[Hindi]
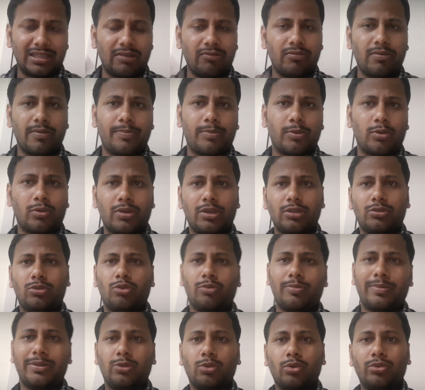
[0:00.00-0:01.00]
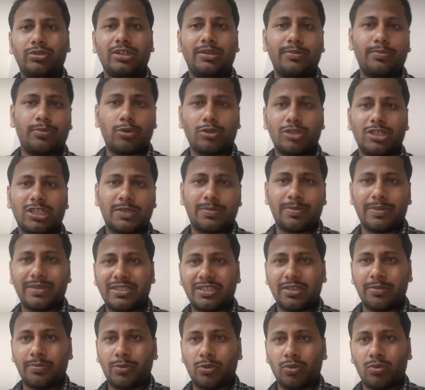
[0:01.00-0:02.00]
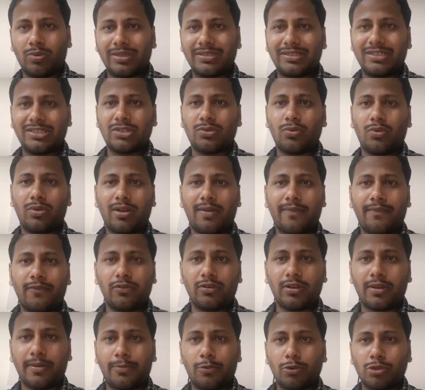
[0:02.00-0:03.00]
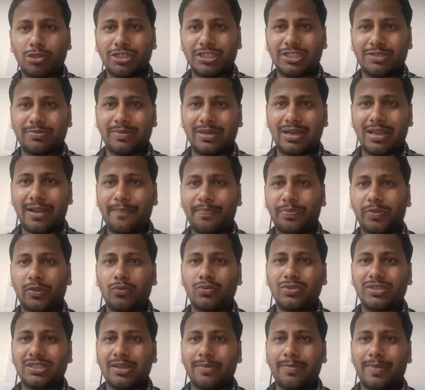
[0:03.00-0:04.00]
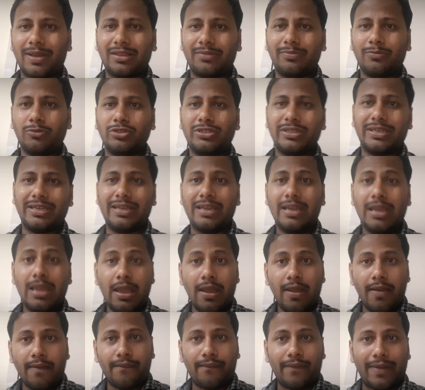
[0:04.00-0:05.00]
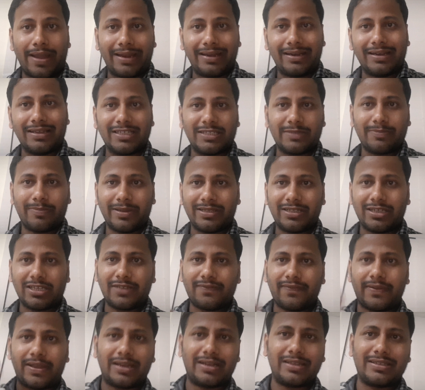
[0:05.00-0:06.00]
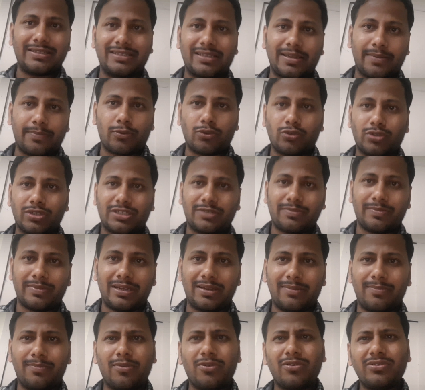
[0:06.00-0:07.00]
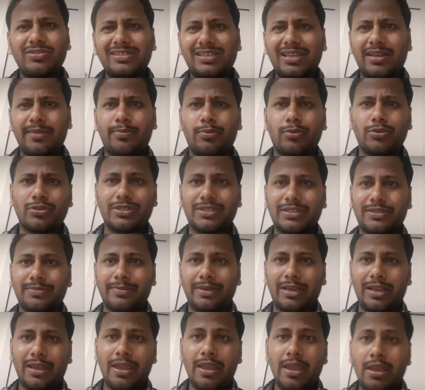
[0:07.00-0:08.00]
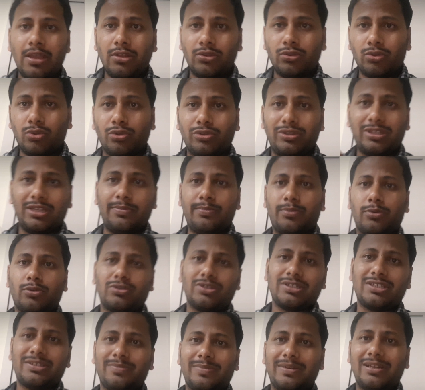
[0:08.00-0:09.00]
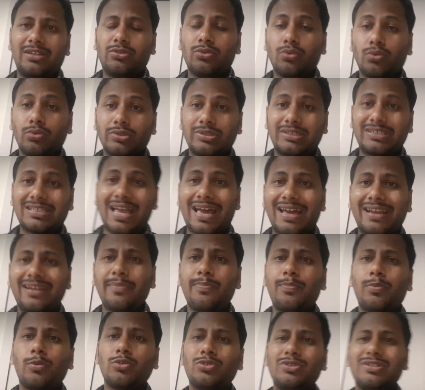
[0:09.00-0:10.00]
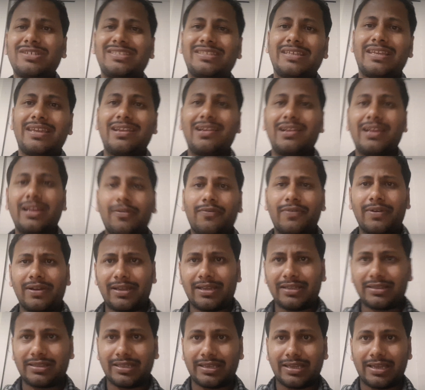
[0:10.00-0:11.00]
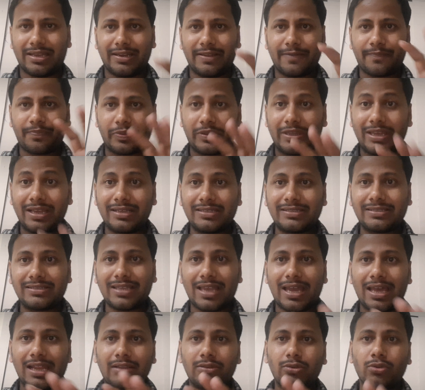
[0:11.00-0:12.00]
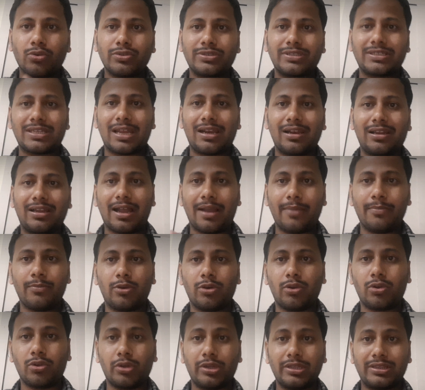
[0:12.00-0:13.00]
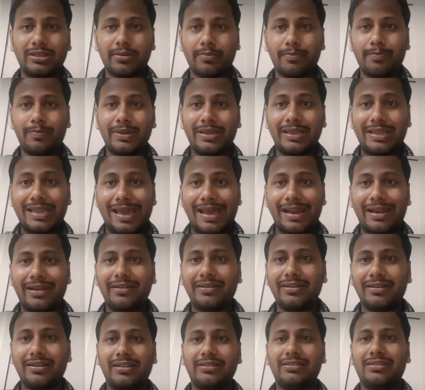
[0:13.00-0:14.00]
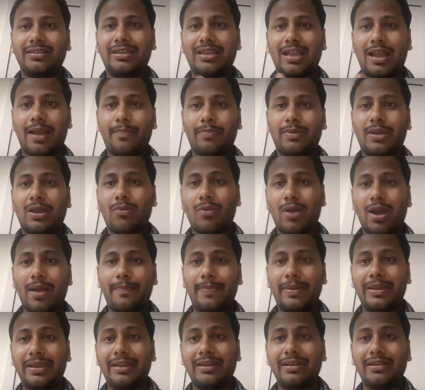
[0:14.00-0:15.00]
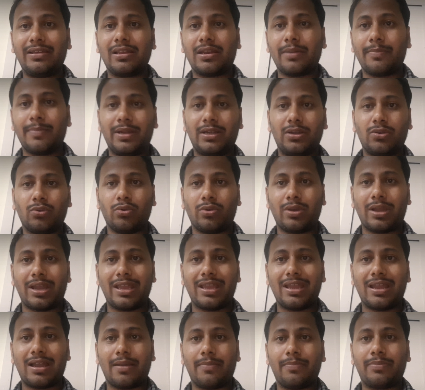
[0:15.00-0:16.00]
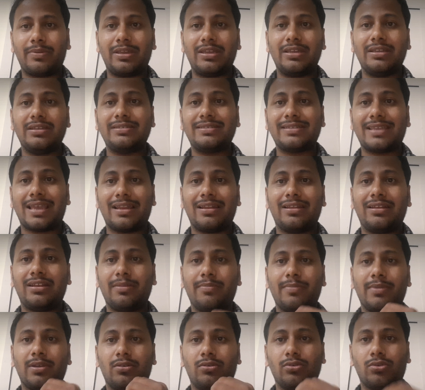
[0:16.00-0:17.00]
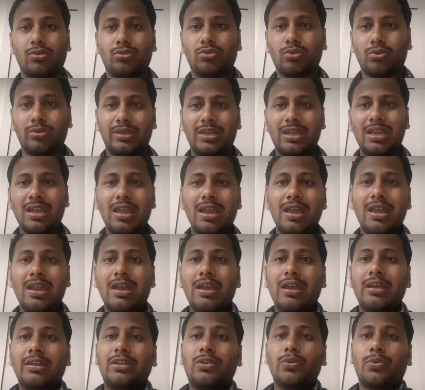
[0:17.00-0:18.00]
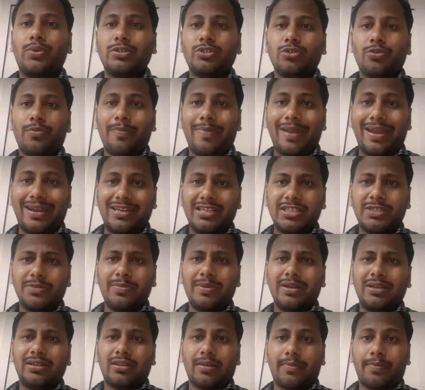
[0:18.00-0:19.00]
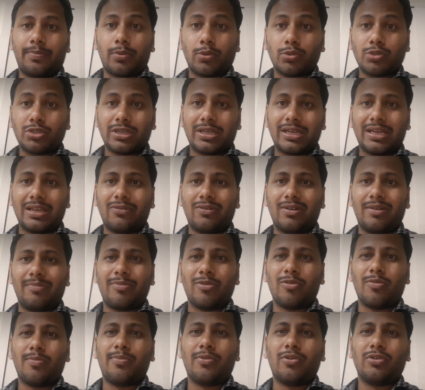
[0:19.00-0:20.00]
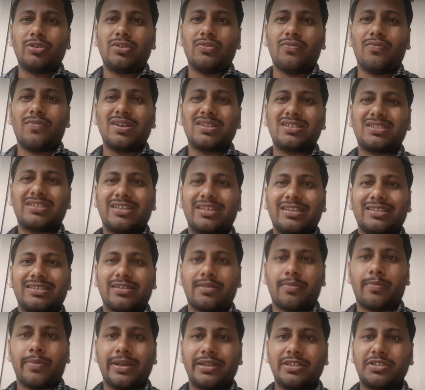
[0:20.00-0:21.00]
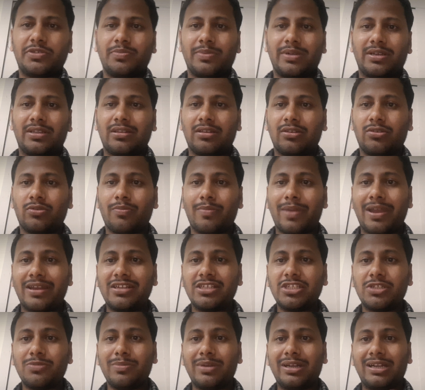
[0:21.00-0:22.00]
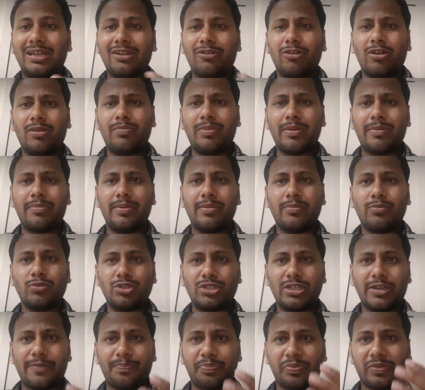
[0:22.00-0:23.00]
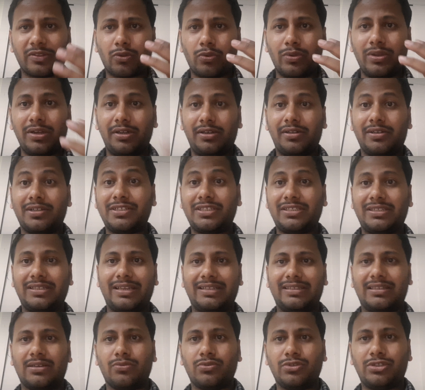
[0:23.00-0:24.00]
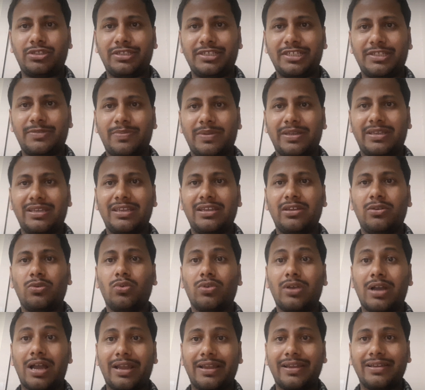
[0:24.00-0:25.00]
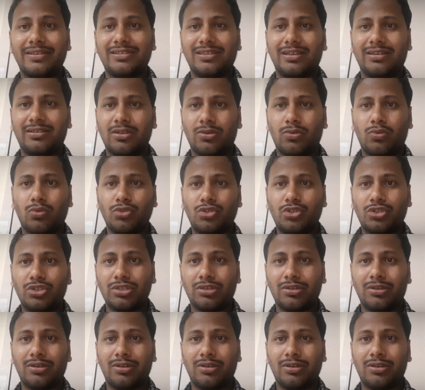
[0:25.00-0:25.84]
थे विप्रो के थ्रू मैं दो तीन प्रोजेक्ट्स पर शिफ्ट हुआ जैसे वोडाफोन का प्रोजेक्ट्स मिला उसके बाद मुझे फाइनेंस बजाज फाइनेंस के प्रोजेक्ट्स मिले बहुत सारे प्रोजेक्ट्स मिले दो तीन प्रोजेक्ट्स मिले तो सारे प्रोजेक्ट्स एक लेवल के थे यानी एक साल दो दो साल काम करोगे तब भी गारंटी नहीं थी कि आपका वहाँ पे इंक्रीमेंट होगा या आपकी सैलरी में ग्रोथ होगी क्योंकि जो मैनेजमेंट था प्रोजेक्ट लेवल पे वो बहुत ही वर्स्ट केस का मैनेजमेंट था तो मैनेजमेंट लेवल पे भी मुझे कोई ट्रस्ट नहीं था उस चीज़ पे कि ये लोग आगे चल के कुछ